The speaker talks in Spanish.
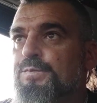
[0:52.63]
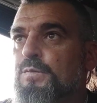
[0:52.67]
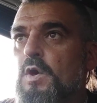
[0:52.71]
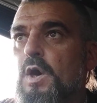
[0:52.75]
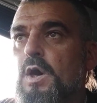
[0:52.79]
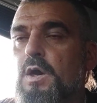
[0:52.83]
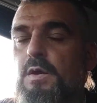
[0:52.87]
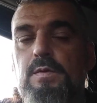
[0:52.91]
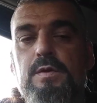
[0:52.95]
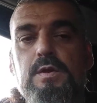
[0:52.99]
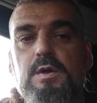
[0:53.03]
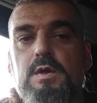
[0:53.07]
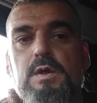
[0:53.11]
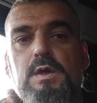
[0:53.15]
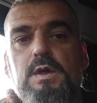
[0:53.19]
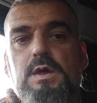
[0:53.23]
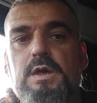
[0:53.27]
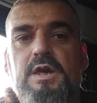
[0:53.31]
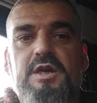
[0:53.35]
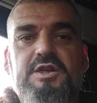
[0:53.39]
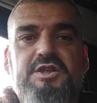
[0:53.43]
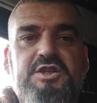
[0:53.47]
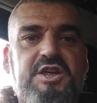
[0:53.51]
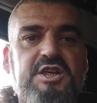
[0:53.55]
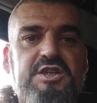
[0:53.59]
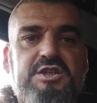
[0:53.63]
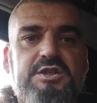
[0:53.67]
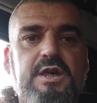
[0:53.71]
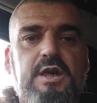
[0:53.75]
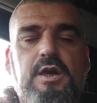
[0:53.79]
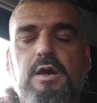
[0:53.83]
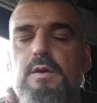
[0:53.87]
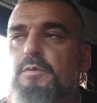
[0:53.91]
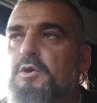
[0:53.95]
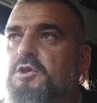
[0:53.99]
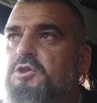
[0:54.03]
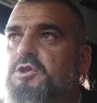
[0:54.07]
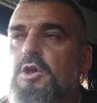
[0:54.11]
No, es que este
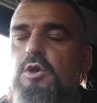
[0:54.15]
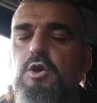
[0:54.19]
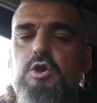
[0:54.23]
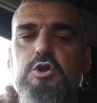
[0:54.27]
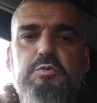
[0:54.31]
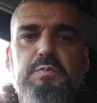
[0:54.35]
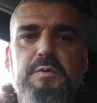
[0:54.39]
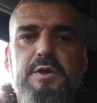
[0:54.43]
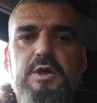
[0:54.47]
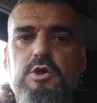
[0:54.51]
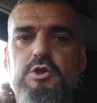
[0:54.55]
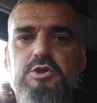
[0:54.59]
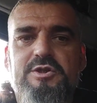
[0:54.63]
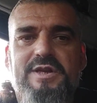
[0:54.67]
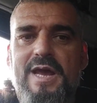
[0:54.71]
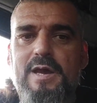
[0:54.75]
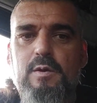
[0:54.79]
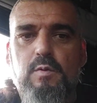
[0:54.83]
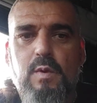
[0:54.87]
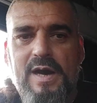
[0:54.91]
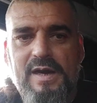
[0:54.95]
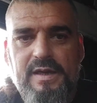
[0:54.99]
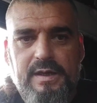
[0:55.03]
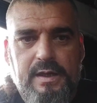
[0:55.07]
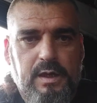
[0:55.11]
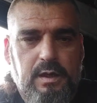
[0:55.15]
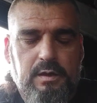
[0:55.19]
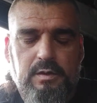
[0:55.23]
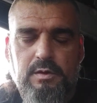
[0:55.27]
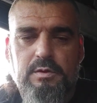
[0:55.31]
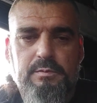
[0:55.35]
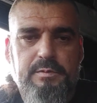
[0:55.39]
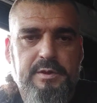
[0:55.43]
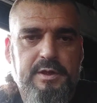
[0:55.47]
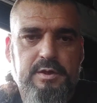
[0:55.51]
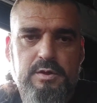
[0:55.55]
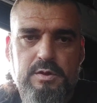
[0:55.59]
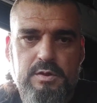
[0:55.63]
como es de los míos da igual que
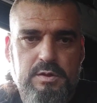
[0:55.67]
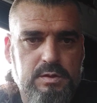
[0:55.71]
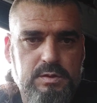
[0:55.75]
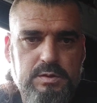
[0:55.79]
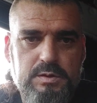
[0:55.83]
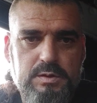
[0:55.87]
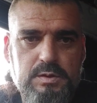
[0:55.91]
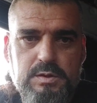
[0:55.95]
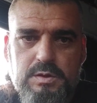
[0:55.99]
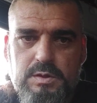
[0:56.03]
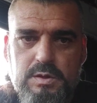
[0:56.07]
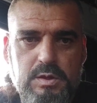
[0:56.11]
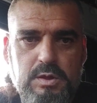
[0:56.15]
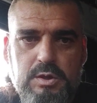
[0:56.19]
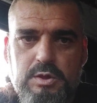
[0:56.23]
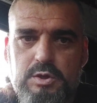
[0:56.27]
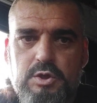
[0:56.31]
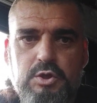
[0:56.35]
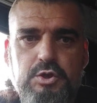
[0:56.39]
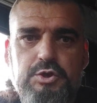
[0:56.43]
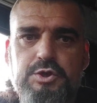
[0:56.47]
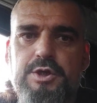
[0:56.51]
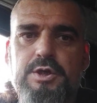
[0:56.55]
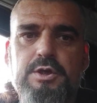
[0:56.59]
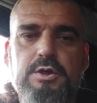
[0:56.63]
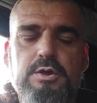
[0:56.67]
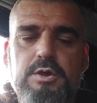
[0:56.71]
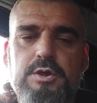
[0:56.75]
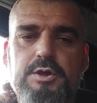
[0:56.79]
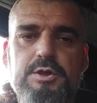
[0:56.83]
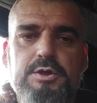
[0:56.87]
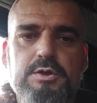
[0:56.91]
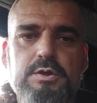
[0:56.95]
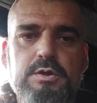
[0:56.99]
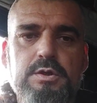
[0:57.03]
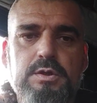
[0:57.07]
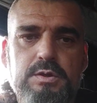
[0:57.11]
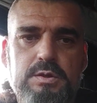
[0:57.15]
robe, no. No, no,
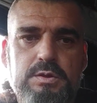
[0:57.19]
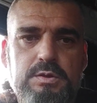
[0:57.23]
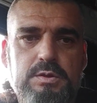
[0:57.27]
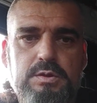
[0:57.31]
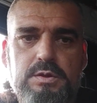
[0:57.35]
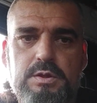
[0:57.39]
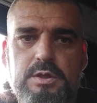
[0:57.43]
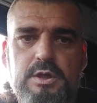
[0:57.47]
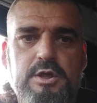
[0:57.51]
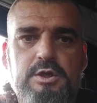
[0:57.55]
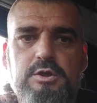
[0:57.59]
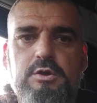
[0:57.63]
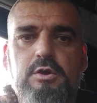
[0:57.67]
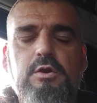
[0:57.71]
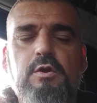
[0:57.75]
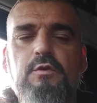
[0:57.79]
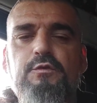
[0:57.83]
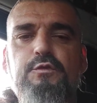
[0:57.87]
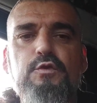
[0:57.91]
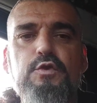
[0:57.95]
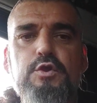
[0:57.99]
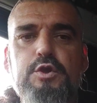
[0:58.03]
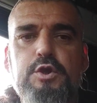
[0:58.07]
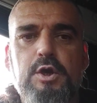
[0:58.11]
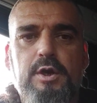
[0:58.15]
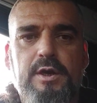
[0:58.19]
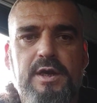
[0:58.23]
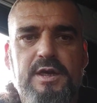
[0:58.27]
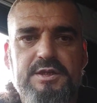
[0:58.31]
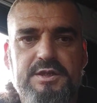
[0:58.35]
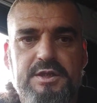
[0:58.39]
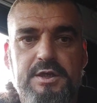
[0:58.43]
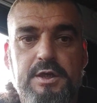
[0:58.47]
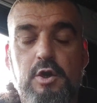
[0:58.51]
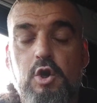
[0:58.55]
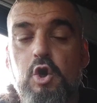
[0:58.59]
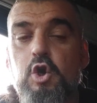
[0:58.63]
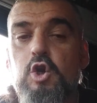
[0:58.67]
señores, no. Esto no funciona
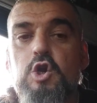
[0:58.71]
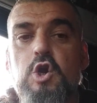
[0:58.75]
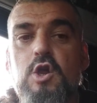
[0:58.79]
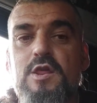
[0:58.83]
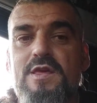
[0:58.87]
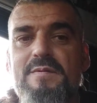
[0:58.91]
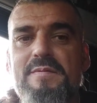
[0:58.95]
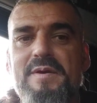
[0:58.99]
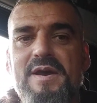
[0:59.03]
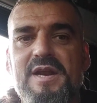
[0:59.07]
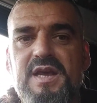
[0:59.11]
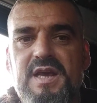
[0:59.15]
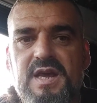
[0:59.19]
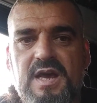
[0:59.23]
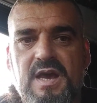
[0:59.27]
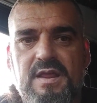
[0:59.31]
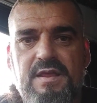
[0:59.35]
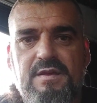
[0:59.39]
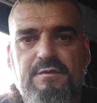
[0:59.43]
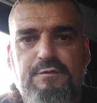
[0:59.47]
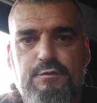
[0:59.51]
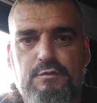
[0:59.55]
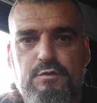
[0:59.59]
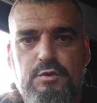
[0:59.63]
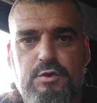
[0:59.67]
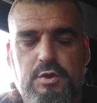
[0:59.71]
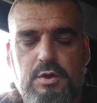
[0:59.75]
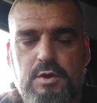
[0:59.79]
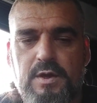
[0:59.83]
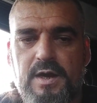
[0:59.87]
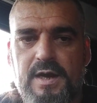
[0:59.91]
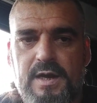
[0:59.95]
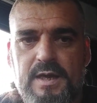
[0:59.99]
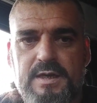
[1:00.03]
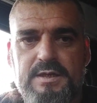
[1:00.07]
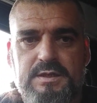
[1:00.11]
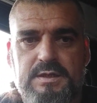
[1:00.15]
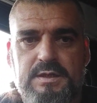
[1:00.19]
así, o no debería de
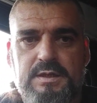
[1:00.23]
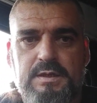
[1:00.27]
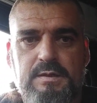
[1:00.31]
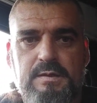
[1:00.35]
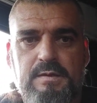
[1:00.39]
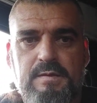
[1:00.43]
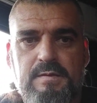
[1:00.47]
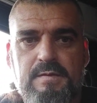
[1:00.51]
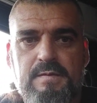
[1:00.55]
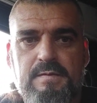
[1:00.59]
funcionar así.